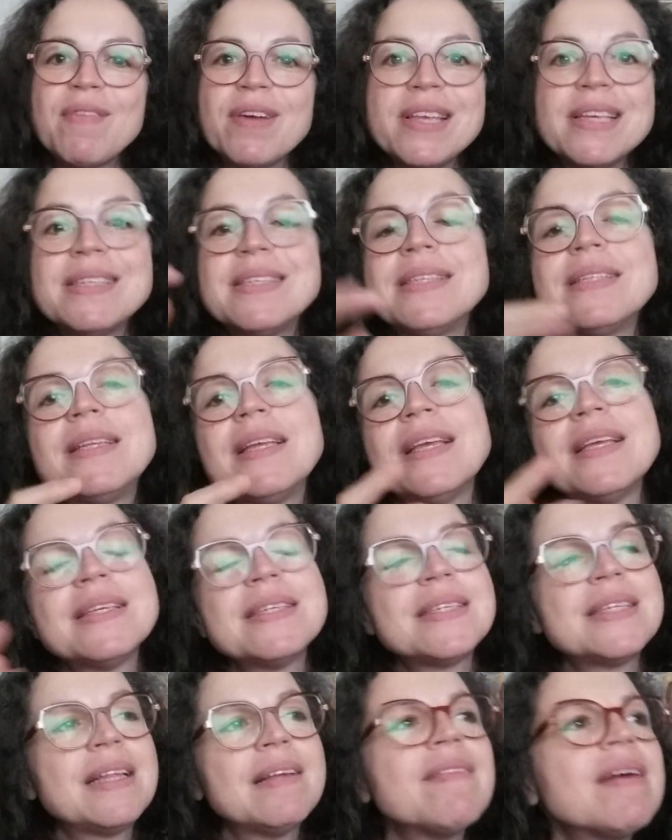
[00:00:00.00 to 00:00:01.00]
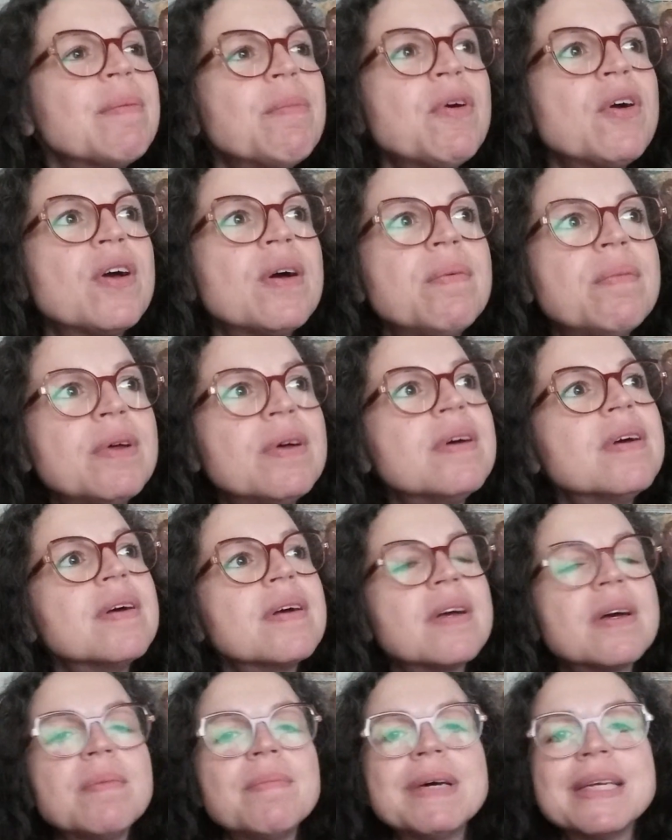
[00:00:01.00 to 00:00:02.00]
Vous voyez, c'était, c'était vraiment comme,
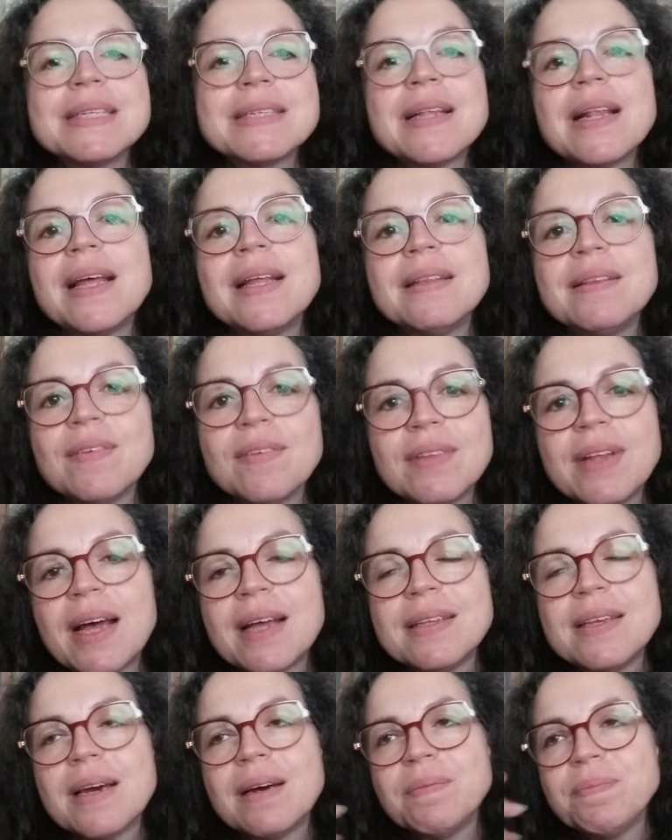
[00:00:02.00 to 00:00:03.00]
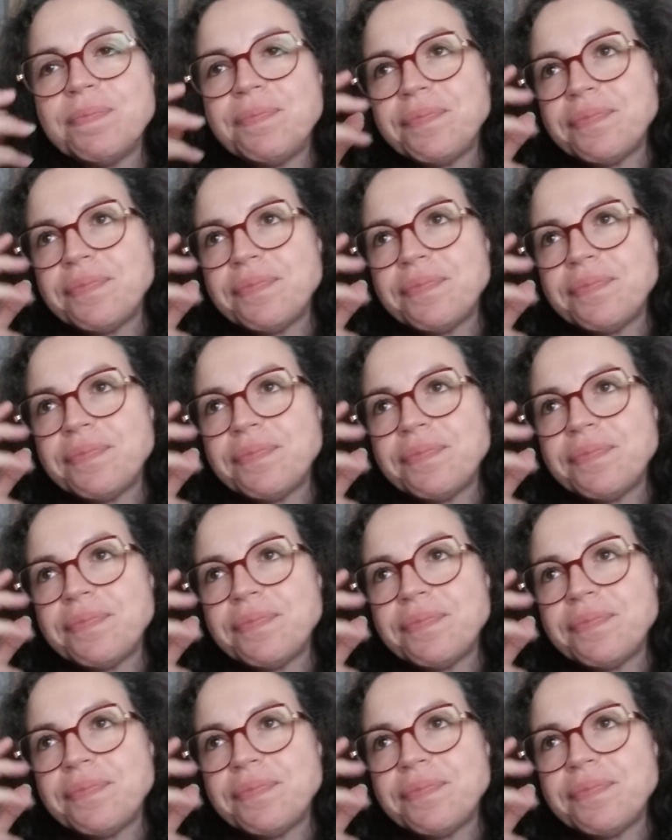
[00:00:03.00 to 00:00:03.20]
comme Aslan dans Narnia.